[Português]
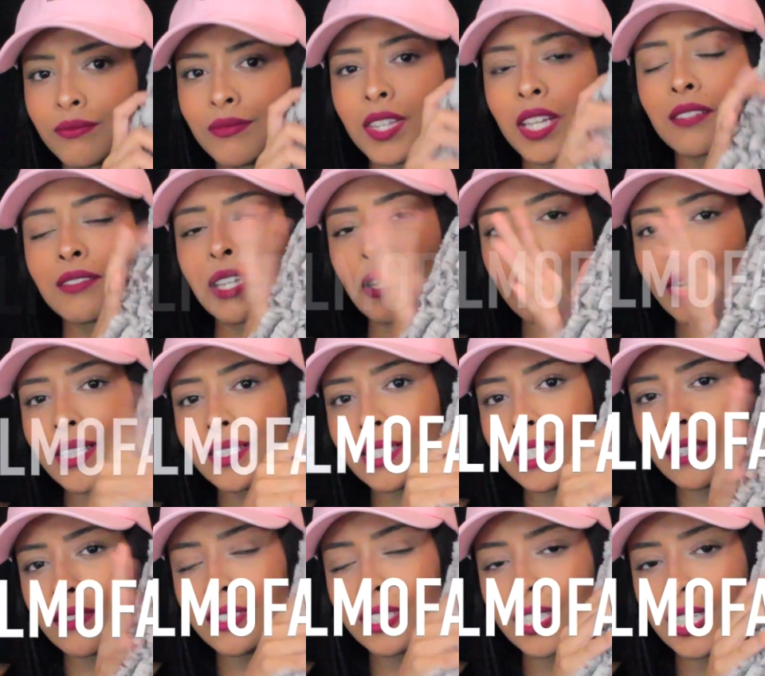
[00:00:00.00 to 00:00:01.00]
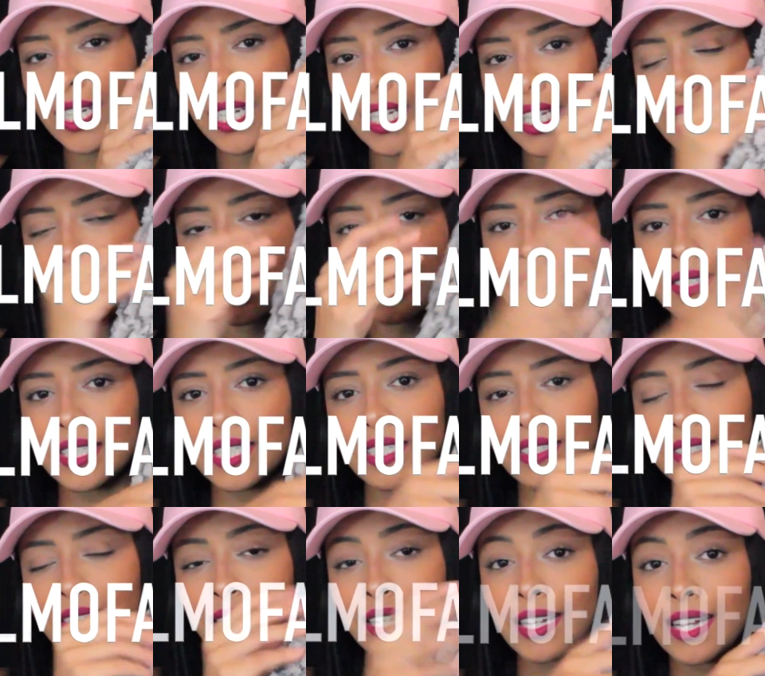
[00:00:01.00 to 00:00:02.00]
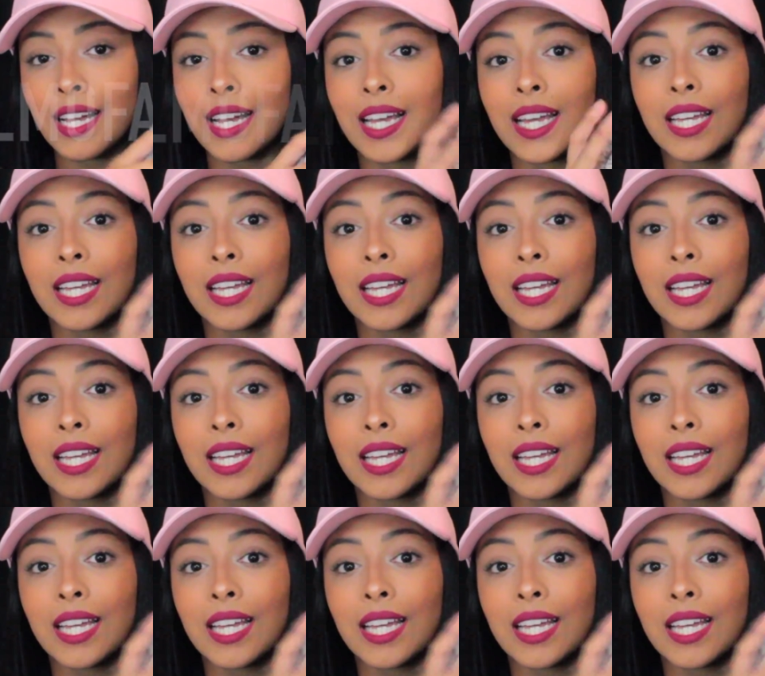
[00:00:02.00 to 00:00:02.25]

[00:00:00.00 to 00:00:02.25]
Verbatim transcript: Tenho esse travesseiro aqui, cinza.